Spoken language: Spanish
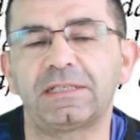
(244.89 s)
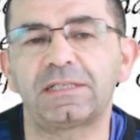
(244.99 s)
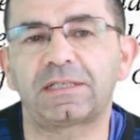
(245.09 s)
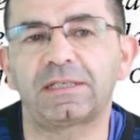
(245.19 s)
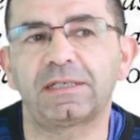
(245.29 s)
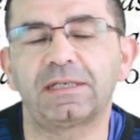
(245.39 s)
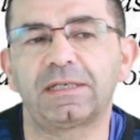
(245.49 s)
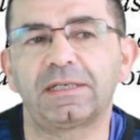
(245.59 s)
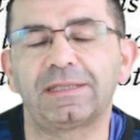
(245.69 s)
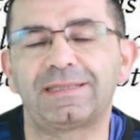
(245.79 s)
es
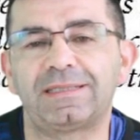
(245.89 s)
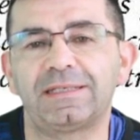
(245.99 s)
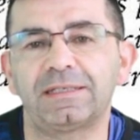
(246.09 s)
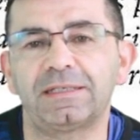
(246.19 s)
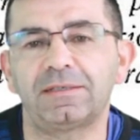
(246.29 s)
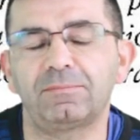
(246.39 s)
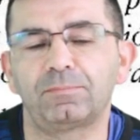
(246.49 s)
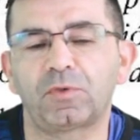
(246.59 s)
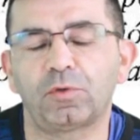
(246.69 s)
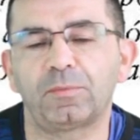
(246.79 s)
que
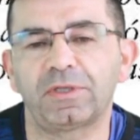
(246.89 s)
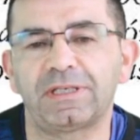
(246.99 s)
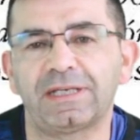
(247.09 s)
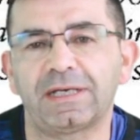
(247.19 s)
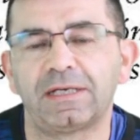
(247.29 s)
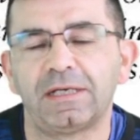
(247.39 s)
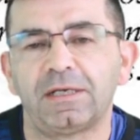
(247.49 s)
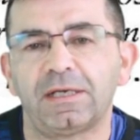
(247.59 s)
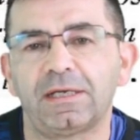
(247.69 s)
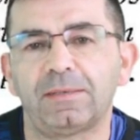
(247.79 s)
tienen, como diría,